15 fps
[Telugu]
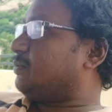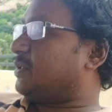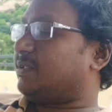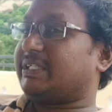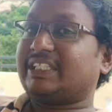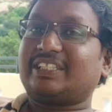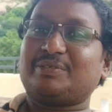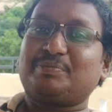
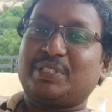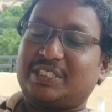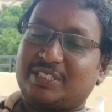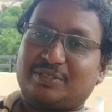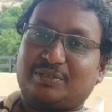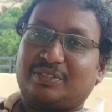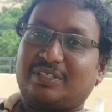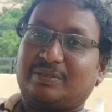మనం ఎంత
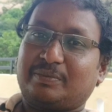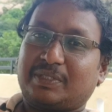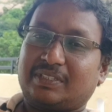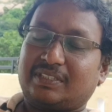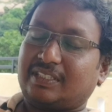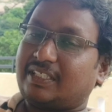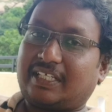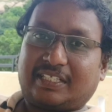బిజీగా ఉన్నామా
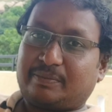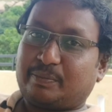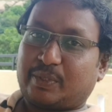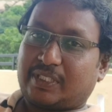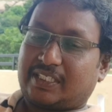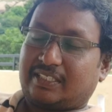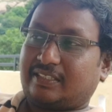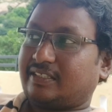అనేది
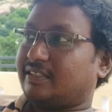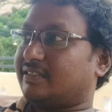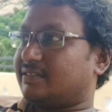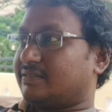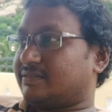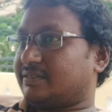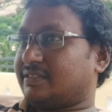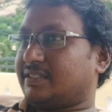ఇంపార్టెంట్ కాదు